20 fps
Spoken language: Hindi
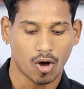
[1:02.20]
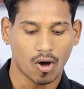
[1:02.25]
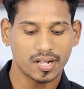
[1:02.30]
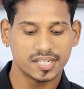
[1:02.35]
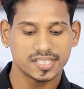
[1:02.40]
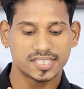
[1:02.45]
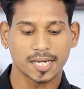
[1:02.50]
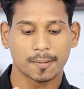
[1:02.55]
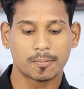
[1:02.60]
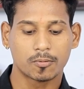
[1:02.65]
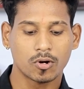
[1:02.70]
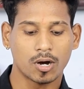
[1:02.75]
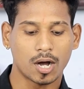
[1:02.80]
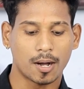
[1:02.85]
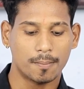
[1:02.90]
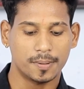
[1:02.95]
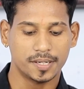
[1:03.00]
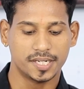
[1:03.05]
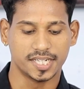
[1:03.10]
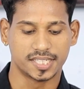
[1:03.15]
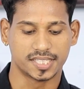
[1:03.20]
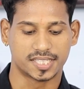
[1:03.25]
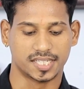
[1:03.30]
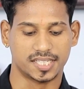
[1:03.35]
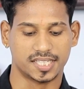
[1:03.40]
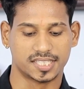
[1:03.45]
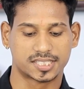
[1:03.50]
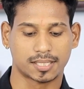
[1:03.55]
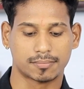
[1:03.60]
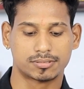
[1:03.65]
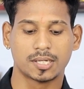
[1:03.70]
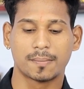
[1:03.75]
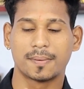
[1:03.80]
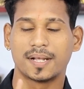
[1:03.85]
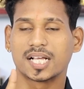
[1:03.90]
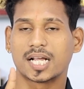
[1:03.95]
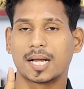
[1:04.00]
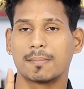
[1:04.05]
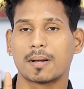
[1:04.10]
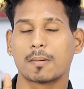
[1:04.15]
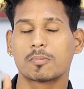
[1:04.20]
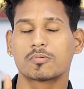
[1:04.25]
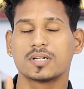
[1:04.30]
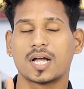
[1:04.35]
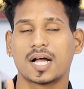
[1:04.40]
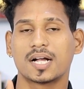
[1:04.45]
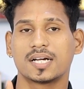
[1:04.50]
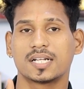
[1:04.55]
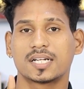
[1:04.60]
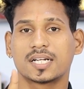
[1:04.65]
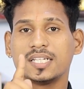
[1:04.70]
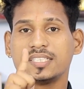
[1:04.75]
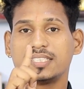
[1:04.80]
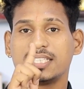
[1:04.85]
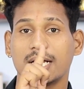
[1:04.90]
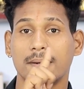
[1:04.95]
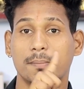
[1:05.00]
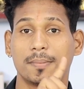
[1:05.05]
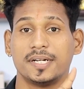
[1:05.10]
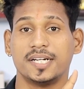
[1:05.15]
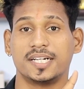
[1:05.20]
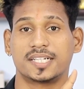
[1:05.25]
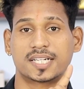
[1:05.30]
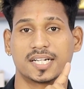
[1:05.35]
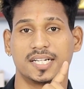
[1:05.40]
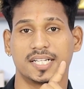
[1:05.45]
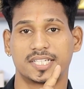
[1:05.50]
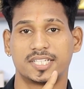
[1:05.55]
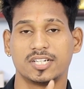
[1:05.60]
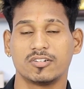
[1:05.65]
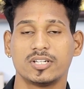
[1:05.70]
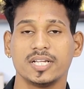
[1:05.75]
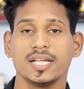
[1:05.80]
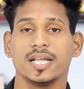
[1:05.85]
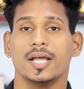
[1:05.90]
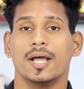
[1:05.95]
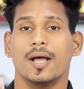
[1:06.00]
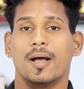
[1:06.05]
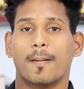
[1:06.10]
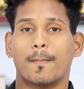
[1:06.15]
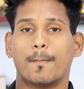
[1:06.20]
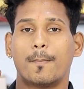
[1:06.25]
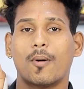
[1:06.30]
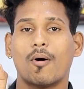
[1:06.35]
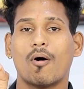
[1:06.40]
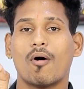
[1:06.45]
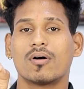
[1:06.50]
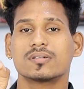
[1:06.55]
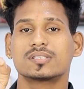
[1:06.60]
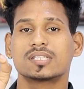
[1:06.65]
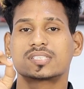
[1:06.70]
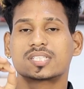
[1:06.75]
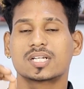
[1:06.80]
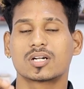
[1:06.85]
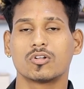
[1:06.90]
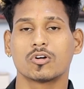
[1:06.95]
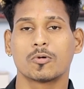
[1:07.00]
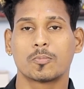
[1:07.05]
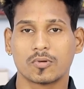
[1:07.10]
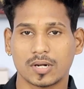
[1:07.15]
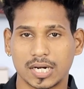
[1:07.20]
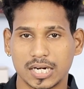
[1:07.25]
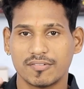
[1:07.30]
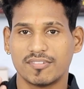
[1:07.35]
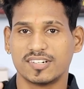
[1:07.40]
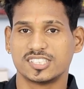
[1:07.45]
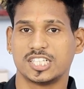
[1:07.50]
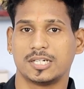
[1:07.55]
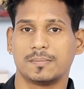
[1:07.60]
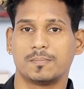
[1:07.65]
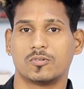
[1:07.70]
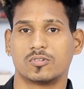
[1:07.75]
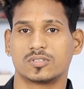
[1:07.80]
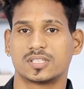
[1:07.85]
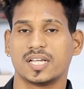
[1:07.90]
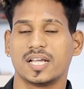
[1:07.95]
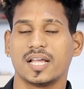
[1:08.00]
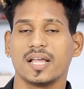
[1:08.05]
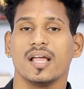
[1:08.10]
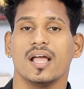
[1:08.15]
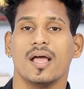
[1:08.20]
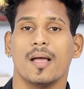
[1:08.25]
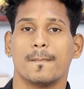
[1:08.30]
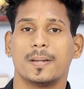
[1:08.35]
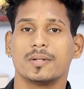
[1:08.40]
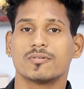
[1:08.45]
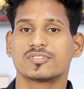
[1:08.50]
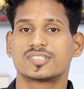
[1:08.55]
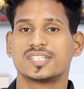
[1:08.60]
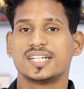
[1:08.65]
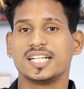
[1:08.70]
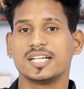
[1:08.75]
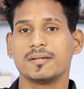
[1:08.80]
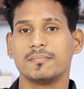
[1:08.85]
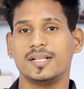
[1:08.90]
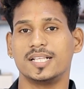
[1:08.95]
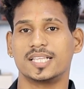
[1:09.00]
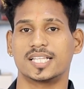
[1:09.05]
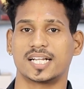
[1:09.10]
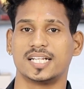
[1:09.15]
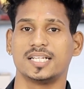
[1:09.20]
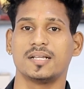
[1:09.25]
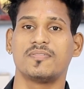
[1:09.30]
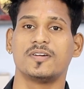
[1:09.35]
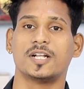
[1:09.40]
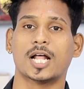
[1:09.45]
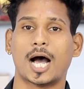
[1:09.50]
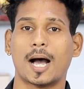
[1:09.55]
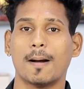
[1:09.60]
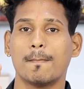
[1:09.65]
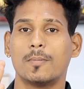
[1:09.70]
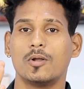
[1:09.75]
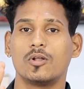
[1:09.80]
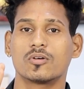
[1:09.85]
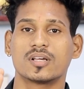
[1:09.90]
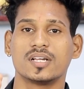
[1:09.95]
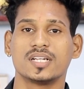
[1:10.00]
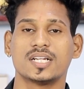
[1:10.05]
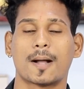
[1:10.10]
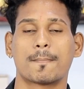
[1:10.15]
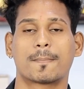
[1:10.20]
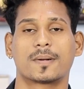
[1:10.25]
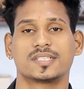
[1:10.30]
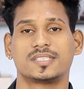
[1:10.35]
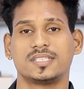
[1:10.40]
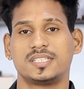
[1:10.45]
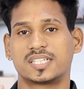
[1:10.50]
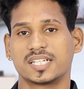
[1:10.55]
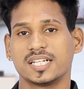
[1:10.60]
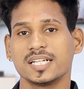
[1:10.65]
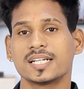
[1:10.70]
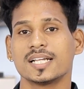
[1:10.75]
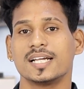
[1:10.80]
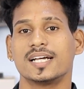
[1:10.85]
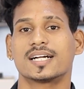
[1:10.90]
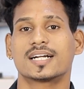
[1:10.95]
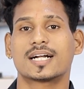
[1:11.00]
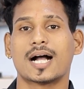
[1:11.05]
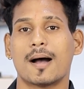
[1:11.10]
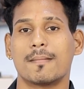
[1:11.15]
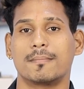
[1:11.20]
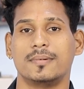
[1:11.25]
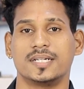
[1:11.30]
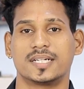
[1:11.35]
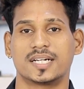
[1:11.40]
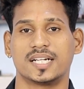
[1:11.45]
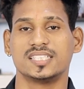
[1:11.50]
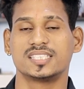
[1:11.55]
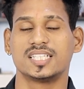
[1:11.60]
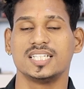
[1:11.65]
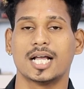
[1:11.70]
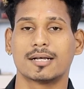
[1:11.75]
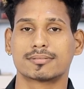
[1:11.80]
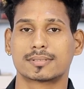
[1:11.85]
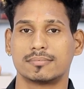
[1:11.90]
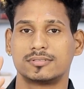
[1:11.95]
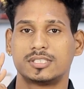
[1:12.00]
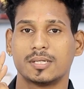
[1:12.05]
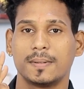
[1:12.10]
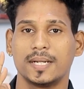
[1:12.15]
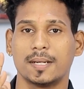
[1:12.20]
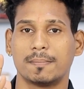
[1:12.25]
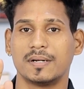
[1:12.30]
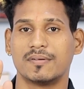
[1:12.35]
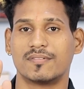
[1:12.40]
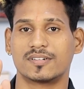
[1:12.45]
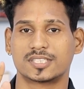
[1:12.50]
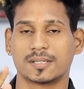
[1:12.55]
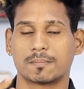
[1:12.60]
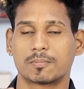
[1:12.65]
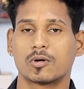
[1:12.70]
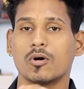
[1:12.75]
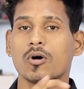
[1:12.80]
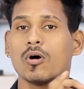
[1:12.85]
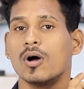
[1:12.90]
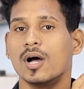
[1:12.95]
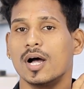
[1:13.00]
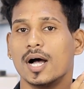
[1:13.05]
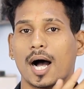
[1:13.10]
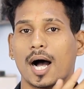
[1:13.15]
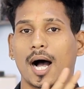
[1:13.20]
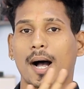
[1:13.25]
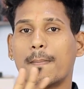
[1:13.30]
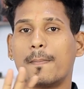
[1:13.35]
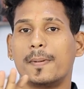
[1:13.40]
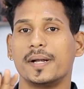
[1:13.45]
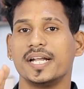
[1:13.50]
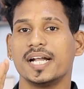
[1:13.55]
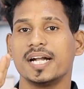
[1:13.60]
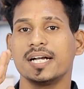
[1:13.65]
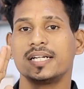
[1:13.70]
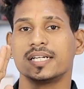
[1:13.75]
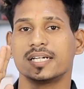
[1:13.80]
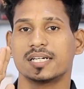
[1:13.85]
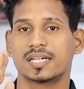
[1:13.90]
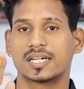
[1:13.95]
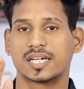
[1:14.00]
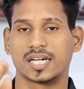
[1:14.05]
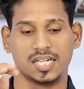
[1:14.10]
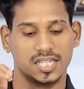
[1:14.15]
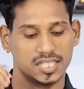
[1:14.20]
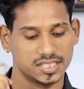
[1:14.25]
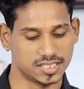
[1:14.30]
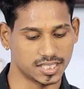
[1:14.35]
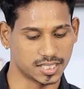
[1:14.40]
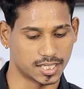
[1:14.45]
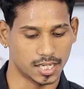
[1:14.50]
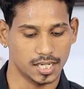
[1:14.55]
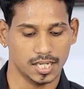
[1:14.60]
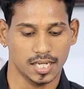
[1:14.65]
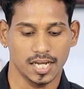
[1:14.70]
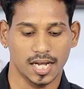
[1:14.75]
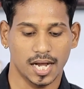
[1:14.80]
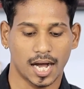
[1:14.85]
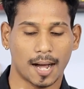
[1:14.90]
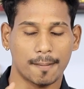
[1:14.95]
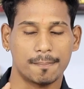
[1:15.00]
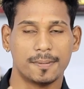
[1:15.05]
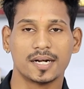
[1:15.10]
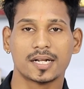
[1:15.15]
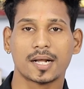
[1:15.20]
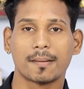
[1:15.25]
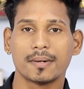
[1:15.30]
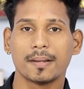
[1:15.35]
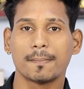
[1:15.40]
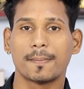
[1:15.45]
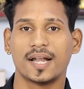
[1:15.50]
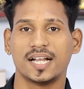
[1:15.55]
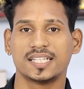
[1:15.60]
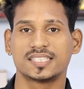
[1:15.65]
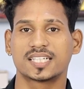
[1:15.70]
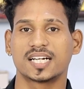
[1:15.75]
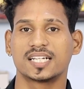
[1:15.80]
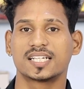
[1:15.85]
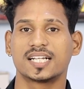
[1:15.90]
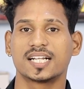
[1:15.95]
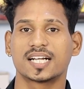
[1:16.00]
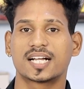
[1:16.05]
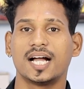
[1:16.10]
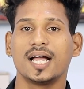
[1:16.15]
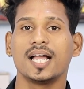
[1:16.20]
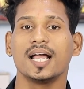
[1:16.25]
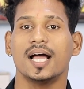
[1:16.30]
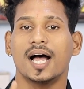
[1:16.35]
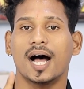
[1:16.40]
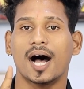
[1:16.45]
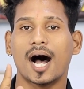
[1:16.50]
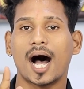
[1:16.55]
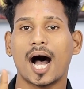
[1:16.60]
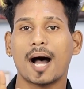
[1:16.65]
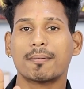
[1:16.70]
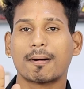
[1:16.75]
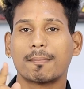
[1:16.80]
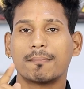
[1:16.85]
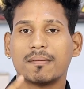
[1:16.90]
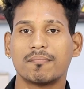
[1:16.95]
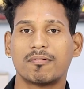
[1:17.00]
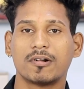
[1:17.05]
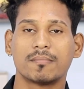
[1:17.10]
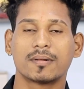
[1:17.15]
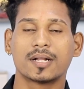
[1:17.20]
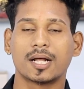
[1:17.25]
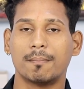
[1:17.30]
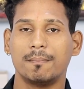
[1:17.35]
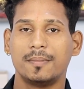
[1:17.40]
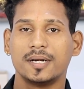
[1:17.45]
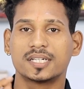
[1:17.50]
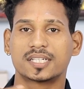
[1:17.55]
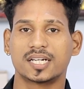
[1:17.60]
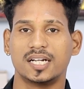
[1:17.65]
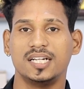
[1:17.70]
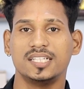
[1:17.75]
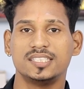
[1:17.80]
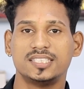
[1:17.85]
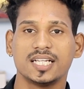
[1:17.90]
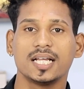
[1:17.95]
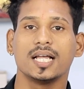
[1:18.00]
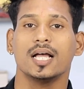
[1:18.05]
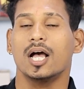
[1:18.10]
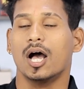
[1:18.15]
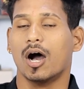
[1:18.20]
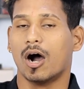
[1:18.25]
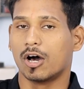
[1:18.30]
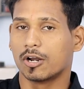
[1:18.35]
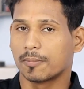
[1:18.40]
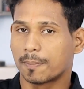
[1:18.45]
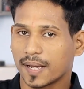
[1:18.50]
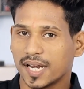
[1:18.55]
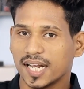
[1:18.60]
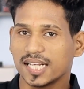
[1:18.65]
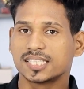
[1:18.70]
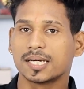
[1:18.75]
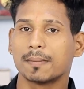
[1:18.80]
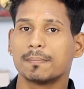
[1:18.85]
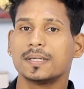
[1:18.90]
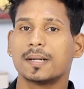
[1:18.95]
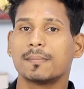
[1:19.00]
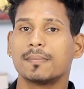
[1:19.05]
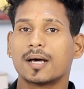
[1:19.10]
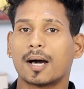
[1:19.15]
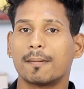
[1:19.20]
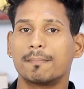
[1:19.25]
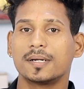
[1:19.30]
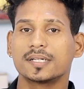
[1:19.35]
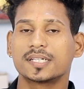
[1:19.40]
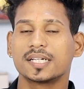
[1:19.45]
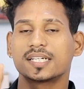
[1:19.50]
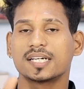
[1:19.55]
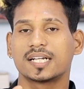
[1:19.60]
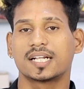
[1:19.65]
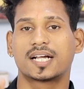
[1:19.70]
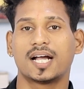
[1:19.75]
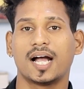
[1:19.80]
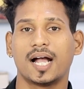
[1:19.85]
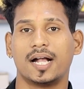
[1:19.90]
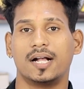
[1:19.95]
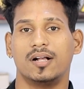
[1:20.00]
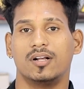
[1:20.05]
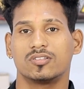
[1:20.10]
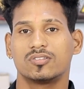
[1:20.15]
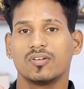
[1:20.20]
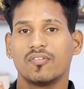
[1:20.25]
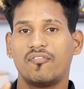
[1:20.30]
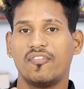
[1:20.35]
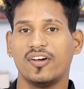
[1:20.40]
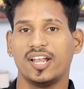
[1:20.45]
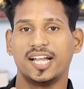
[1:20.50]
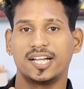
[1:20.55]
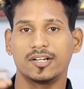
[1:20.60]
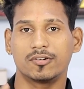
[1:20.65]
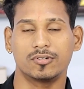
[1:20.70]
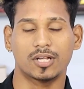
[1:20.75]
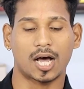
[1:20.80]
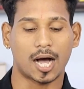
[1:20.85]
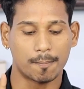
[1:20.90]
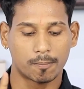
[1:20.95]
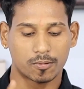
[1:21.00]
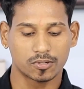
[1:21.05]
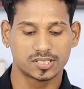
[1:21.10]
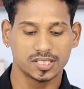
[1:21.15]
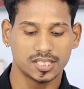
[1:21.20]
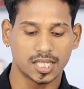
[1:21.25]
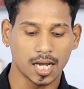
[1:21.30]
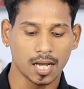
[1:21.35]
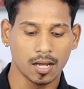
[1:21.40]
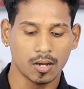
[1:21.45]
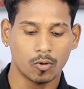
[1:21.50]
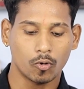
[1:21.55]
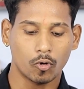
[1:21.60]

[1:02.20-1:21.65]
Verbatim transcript: और इसे आपको अपडेट करना है सबसे पहला काम आपको क्या करना है इसे अपडेट करना है क्योंकि बहुत सारे लोग पुराने वर्जन पर होते हैं फिर वो सेटिंग मिलता नहीं फिर आप बोलोगे कि आपका ऐसे ट्रिक काम नहीं करे इसलिए आप सबसे पहले अपने व्हाट्सएप को अपडेट कर लीजिएगा अपडेट हमने पहले से करके रखा है आप अपने फ़ोन पर अपडेट कर लीजिए और पहले से आपने अपडेट करके रखा है तो वेल एंड गुड आपको सीधा